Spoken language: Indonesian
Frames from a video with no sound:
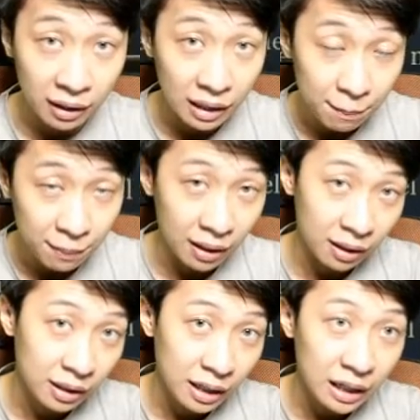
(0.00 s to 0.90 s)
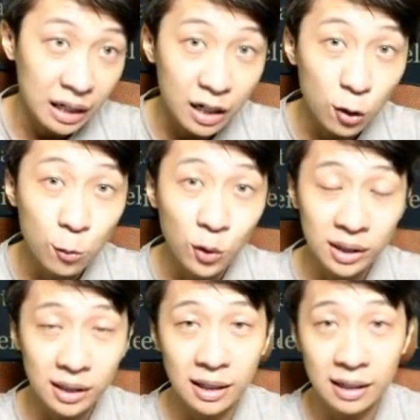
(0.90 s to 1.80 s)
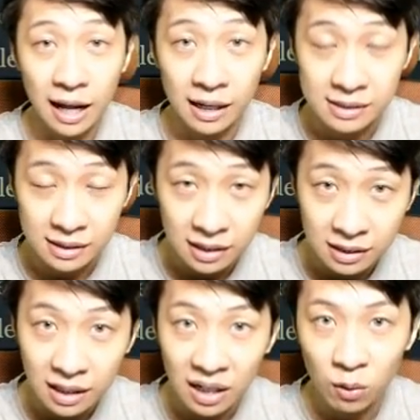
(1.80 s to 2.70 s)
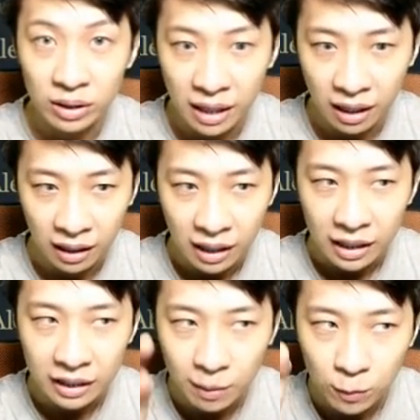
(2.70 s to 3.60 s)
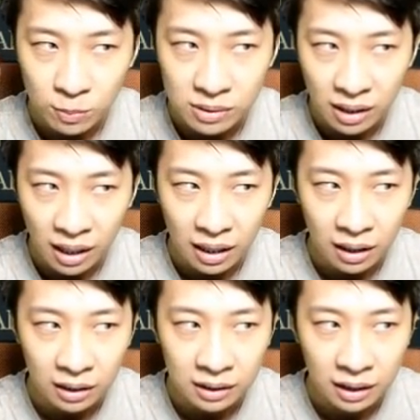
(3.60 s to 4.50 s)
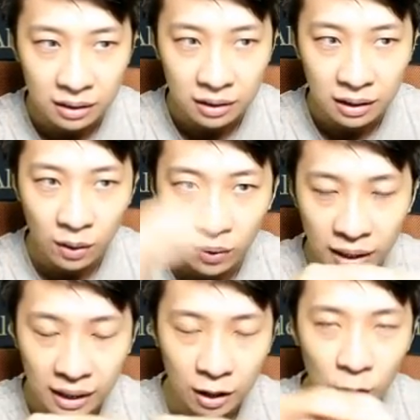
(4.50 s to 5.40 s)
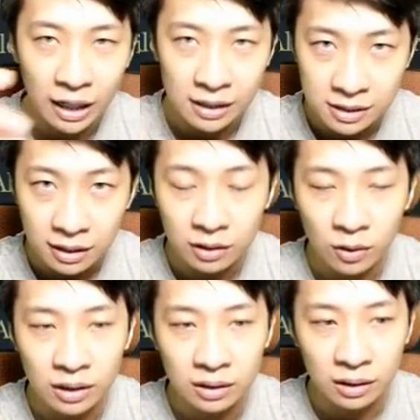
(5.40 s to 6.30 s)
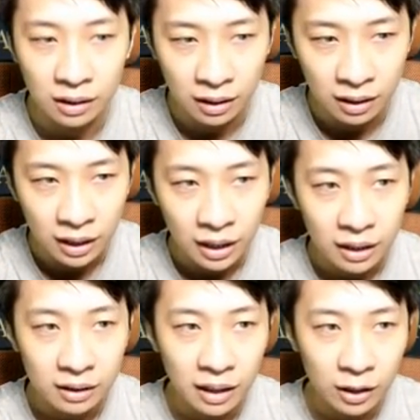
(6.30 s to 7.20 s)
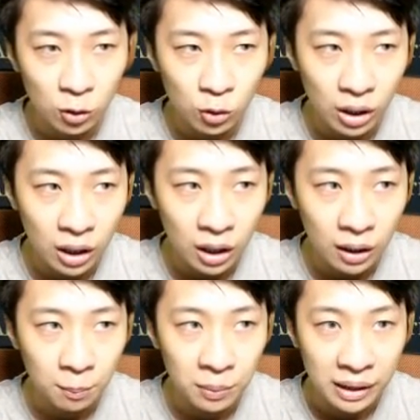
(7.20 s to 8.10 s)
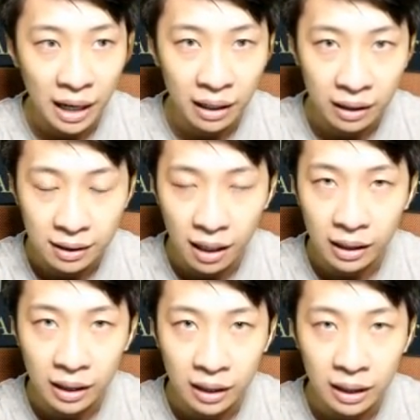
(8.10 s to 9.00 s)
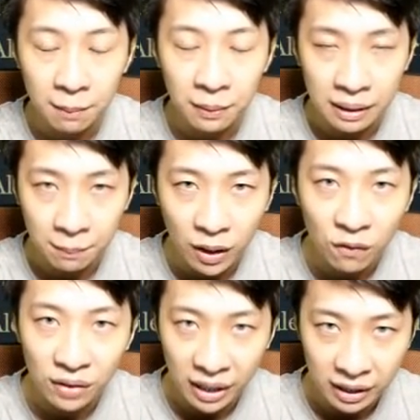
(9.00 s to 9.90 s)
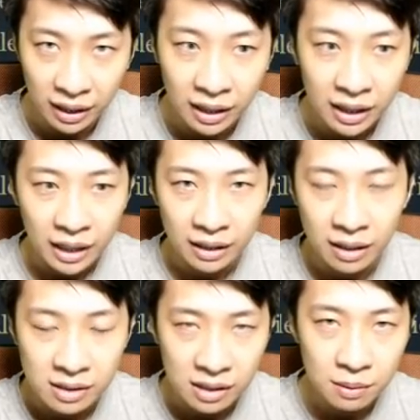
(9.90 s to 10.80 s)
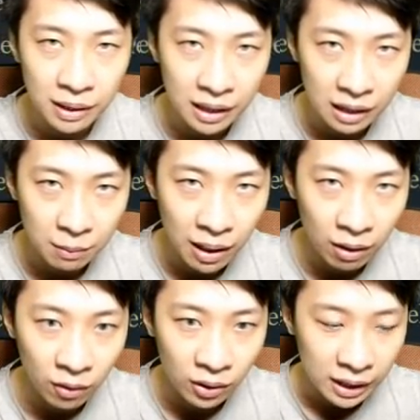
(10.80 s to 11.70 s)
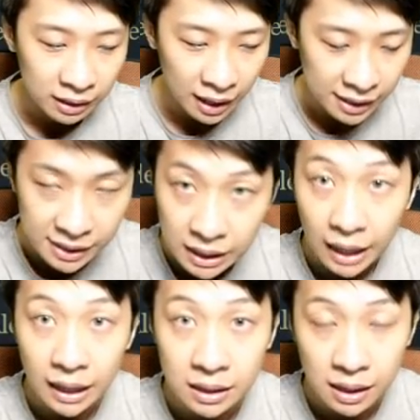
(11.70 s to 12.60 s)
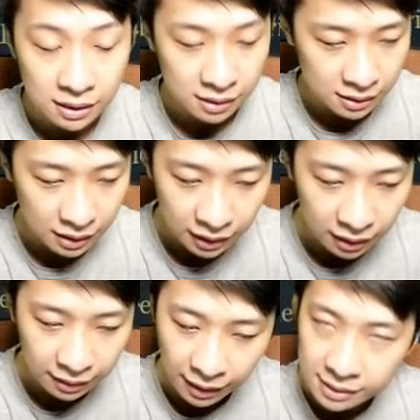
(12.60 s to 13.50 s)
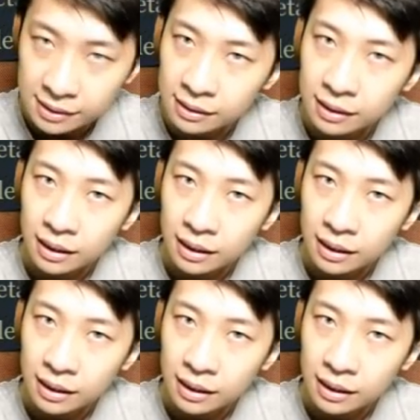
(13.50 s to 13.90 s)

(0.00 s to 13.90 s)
Kenapa? Ini ada hubungannya dengan Alistair dan dengan L'Oreal. Kita belum jela, uh, dengar tentang L'Oreal ya. Kalau Alistair kita udah dengar, dia itu uh, berkhianat dari apa Temple of Light ya. Dia jadi bagian dari Malo. Nah, di sini ada dijelasin sedikit tentang si